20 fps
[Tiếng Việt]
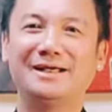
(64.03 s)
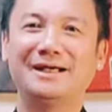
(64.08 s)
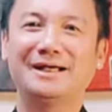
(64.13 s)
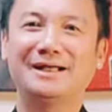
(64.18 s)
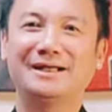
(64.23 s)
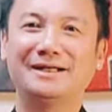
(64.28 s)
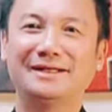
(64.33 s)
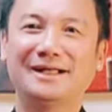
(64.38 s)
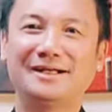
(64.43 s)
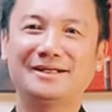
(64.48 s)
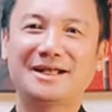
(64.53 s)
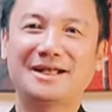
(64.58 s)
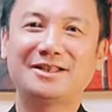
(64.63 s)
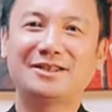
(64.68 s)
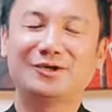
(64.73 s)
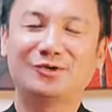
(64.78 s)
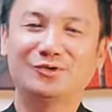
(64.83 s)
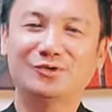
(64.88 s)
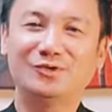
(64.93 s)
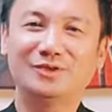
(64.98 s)
à, để tranh
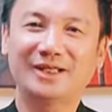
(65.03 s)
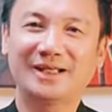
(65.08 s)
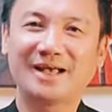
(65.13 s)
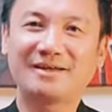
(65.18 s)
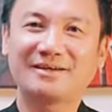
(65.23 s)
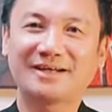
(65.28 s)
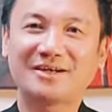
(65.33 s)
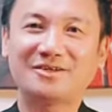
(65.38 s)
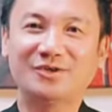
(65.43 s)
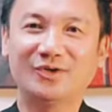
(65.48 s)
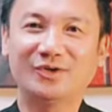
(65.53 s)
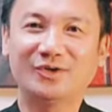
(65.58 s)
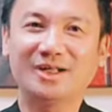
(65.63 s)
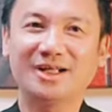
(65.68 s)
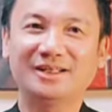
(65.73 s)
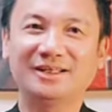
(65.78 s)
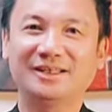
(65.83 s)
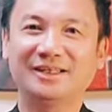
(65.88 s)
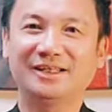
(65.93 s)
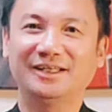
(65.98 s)
thủ thời gian rảnh rỗi đó
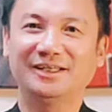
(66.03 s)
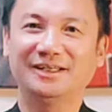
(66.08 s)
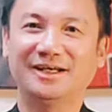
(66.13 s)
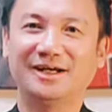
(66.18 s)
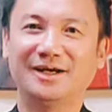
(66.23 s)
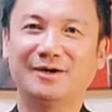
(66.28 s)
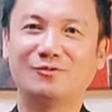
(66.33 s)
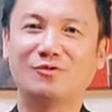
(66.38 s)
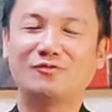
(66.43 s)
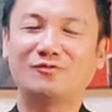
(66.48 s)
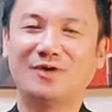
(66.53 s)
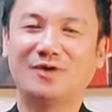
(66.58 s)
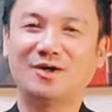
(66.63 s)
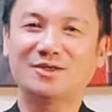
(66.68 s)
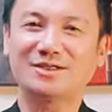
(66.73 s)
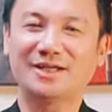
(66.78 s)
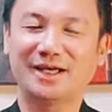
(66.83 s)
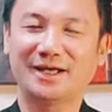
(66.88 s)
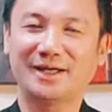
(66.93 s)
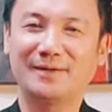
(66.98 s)
thì à, quốc võ
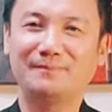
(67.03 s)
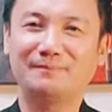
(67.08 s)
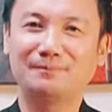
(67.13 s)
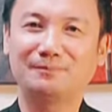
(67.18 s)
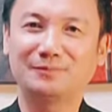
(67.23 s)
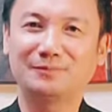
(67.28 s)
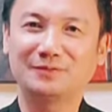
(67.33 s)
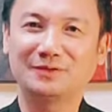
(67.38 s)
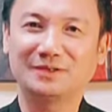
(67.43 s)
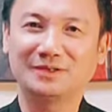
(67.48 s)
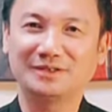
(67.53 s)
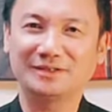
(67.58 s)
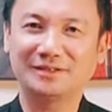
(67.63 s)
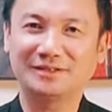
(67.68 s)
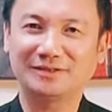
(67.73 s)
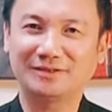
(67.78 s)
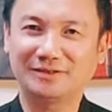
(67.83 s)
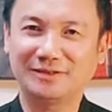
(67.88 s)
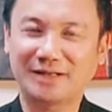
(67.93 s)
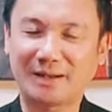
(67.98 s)
sẽ
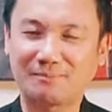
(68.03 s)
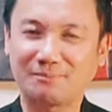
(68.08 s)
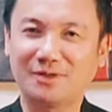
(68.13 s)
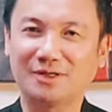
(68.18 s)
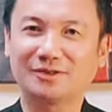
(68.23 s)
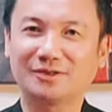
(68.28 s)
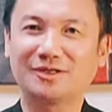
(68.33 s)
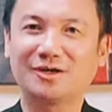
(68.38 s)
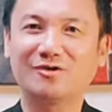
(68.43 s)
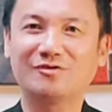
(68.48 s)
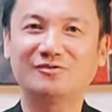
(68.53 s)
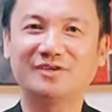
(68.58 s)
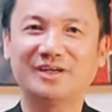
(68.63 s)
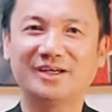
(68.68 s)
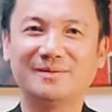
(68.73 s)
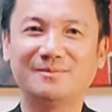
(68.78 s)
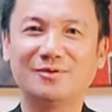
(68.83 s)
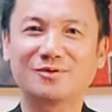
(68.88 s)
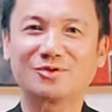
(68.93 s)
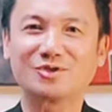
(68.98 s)
cập nhật cho quý
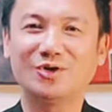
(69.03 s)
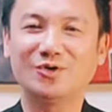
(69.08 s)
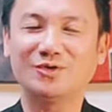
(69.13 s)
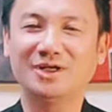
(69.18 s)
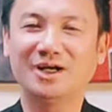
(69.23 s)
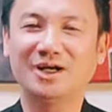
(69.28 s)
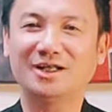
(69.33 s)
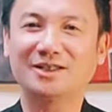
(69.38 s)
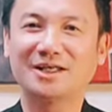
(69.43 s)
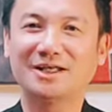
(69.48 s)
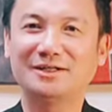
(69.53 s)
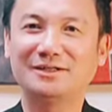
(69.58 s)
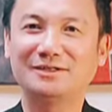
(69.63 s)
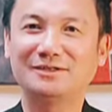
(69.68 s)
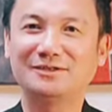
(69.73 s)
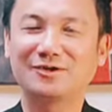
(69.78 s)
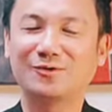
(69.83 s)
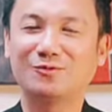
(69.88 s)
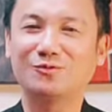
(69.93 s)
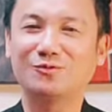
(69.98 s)
vị một số những cái
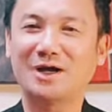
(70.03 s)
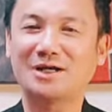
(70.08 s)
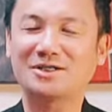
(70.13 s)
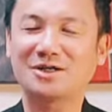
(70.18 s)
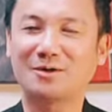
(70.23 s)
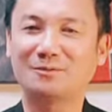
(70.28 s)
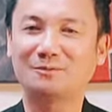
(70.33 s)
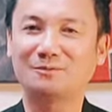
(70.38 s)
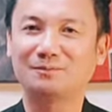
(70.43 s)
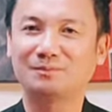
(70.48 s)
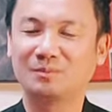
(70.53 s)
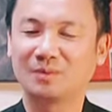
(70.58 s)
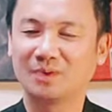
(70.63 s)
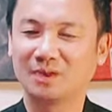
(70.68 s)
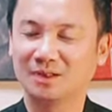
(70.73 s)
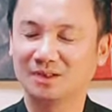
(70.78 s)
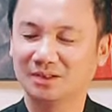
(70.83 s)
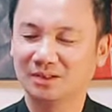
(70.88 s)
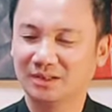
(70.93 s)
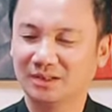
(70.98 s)
tin cũng quan trọng
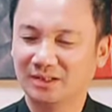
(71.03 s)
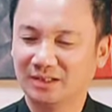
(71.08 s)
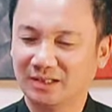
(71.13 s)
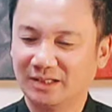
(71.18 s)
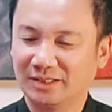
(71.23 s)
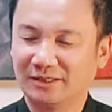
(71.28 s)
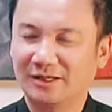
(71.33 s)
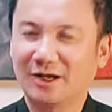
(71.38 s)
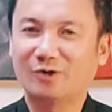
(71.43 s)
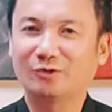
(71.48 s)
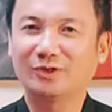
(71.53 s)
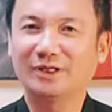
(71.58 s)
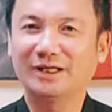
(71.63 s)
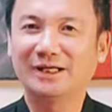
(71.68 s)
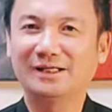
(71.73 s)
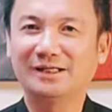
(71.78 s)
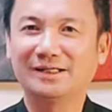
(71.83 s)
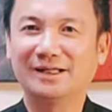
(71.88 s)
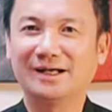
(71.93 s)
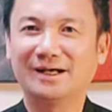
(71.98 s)
đầu
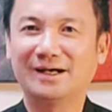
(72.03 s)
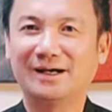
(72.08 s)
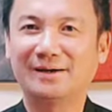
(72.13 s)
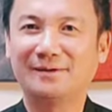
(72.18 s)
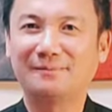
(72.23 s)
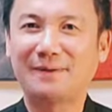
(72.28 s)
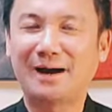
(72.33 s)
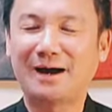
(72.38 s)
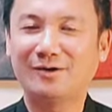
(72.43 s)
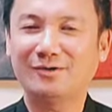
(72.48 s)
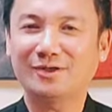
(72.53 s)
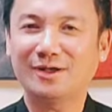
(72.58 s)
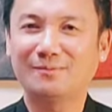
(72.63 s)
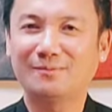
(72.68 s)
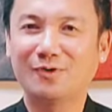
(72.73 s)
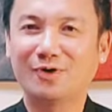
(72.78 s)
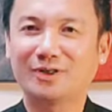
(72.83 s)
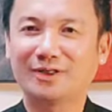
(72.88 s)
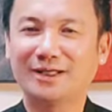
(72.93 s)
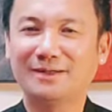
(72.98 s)
tiên là báo cho
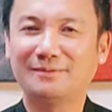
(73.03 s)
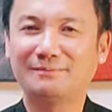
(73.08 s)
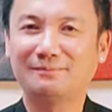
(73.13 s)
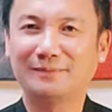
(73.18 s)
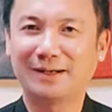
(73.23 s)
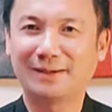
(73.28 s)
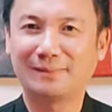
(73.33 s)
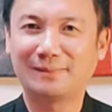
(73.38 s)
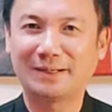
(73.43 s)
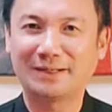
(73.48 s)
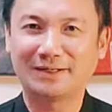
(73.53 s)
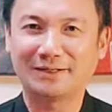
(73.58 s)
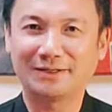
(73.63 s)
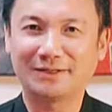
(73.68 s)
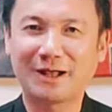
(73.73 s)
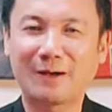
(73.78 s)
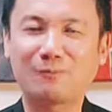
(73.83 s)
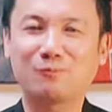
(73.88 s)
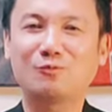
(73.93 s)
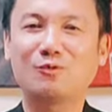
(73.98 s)
một cái tin mà
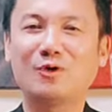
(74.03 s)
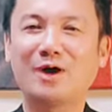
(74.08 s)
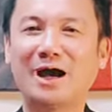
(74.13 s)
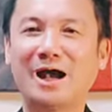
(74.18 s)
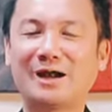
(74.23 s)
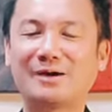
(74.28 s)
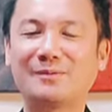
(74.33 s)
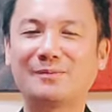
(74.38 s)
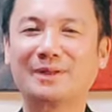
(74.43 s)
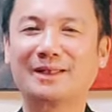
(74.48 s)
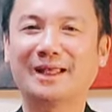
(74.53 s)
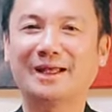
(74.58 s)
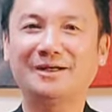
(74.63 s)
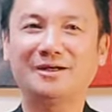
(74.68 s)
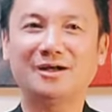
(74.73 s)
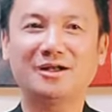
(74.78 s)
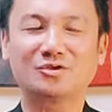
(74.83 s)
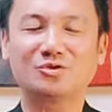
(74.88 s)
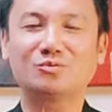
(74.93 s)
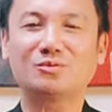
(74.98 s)
mình đọc qua rồi mình thấy
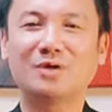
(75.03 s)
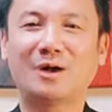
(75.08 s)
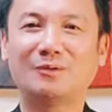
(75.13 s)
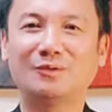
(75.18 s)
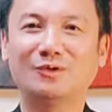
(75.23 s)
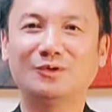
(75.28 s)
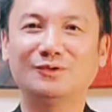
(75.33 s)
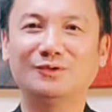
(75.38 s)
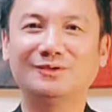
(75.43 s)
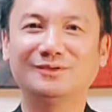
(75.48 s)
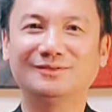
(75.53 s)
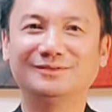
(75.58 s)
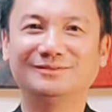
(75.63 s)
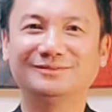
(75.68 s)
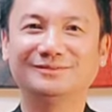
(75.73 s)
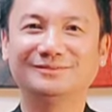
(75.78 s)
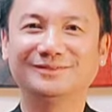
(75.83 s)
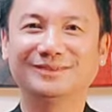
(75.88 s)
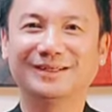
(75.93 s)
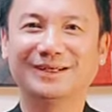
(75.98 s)
rất là xúc động luôn
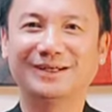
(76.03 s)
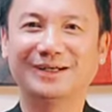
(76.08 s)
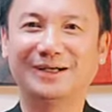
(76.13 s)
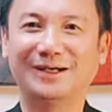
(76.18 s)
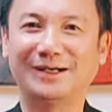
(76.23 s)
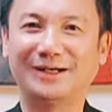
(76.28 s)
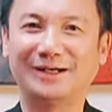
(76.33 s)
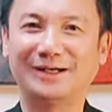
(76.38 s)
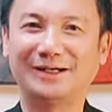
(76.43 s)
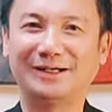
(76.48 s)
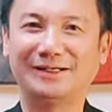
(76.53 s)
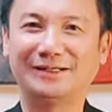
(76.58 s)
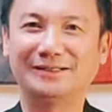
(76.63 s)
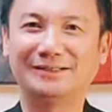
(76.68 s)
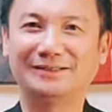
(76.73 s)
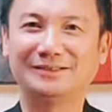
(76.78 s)
à,